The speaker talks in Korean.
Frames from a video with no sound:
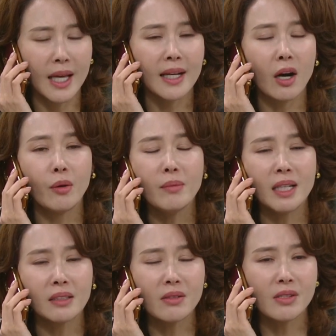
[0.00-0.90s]
애가
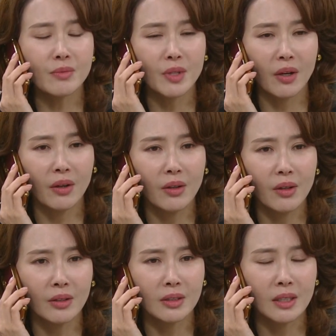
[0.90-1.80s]
엄마를
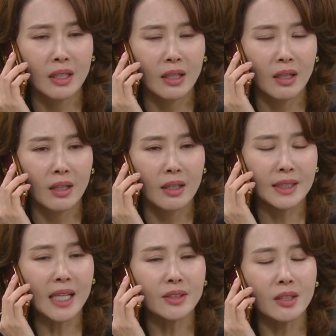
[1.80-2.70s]
잃었으면
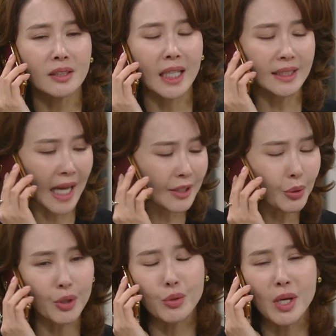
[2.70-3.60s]
상처를 잘
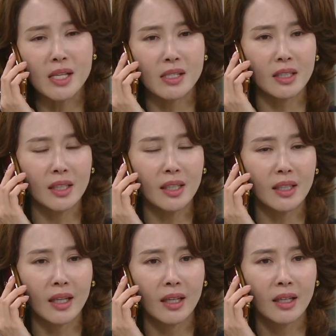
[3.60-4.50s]

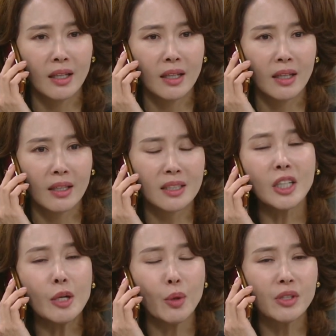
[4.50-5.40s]
다독여줘야지.
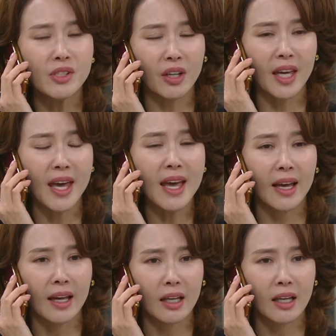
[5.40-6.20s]
그걸 모른 척해?